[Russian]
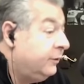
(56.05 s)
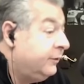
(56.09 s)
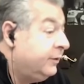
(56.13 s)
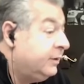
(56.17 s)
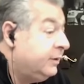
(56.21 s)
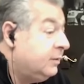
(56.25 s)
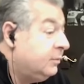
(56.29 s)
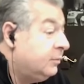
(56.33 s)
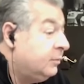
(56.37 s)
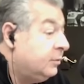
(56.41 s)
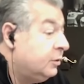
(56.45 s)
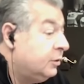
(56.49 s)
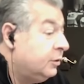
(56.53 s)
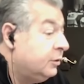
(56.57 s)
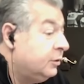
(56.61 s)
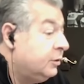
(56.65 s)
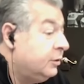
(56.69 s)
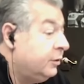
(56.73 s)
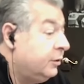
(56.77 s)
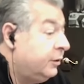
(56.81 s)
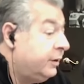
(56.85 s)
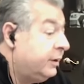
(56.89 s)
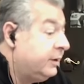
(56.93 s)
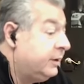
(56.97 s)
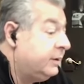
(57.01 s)

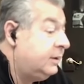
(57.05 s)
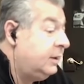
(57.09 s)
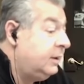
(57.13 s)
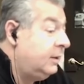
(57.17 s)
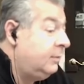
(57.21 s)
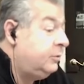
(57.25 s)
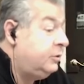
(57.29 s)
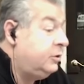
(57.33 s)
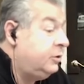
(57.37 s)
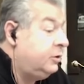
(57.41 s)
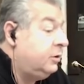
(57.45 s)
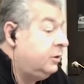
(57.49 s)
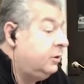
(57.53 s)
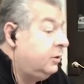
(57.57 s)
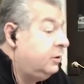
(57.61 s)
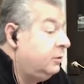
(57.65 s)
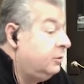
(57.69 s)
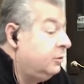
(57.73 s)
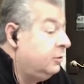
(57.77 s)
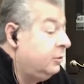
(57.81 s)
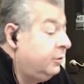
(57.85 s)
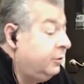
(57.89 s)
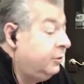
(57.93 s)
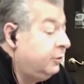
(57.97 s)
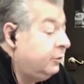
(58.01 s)

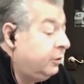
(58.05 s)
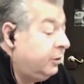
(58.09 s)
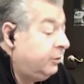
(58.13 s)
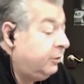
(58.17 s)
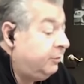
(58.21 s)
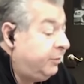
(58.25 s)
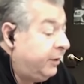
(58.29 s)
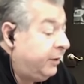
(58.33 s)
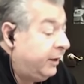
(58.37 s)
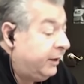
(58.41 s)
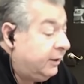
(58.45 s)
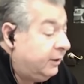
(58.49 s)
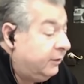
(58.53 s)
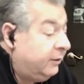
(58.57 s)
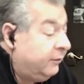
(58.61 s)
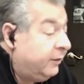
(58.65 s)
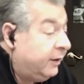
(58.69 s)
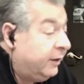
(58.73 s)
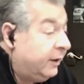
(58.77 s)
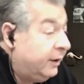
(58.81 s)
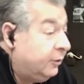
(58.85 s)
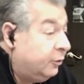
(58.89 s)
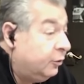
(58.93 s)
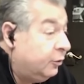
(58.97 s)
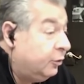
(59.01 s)

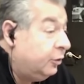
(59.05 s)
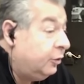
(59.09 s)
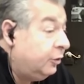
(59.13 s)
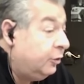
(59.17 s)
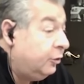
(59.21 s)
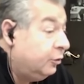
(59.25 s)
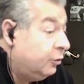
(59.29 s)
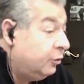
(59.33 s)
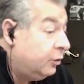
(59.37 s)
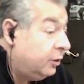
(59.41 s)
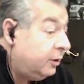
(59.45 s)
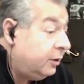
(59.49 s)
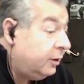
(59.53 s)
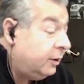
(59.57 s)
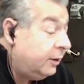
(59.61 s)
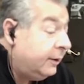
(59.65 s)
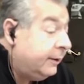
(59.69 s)
847-400-5200,